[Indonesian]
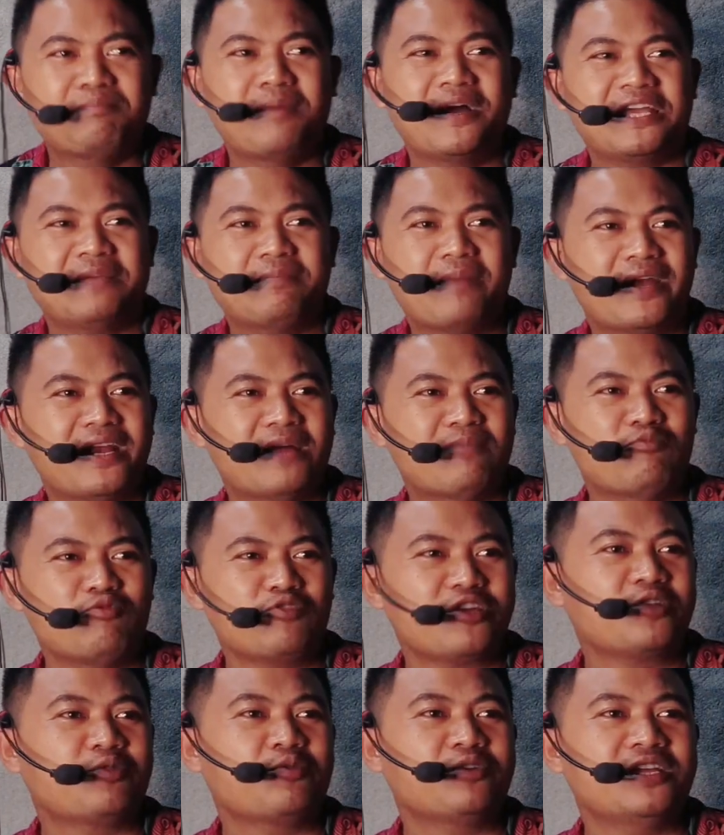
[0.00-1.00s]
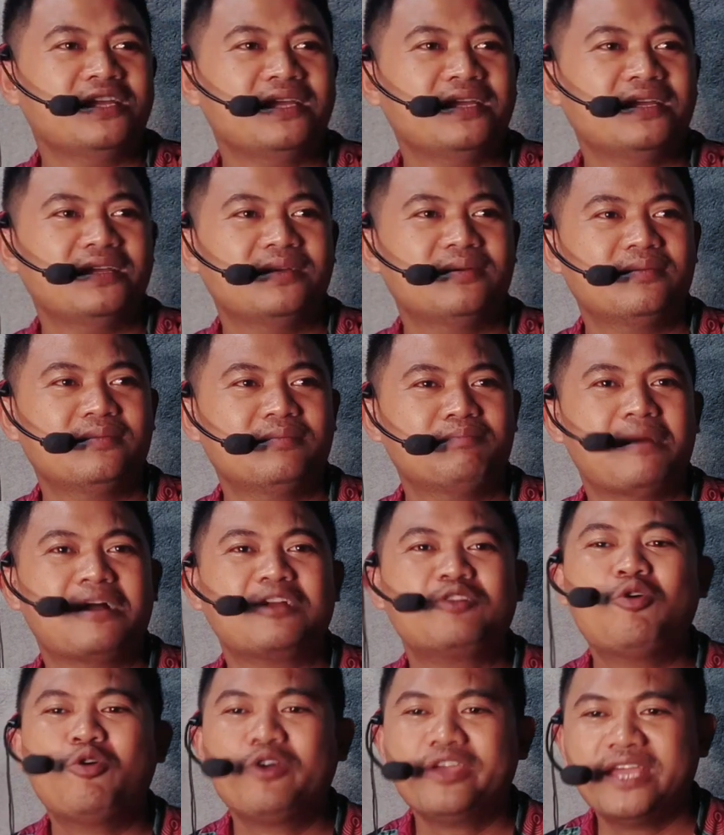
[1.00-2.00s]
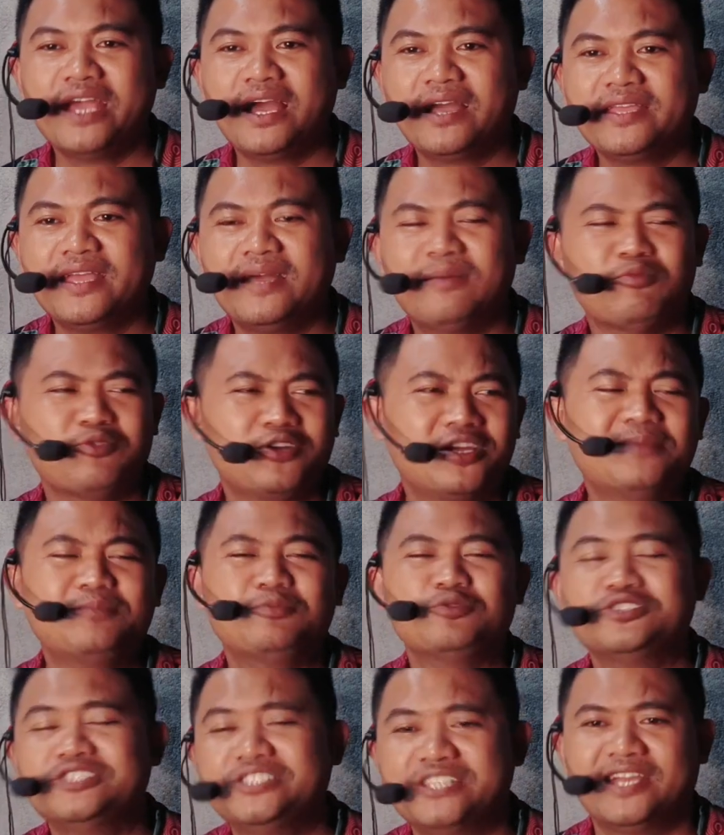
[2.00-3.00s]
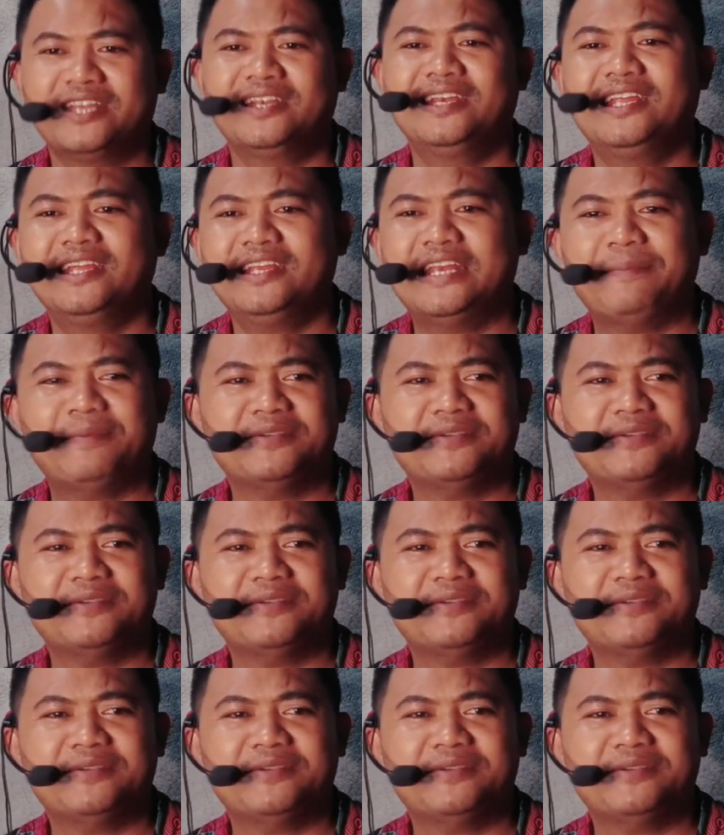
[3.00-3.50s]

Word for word: beribadah mungkin ngoni bagoyang ya mungkin pujian li eh,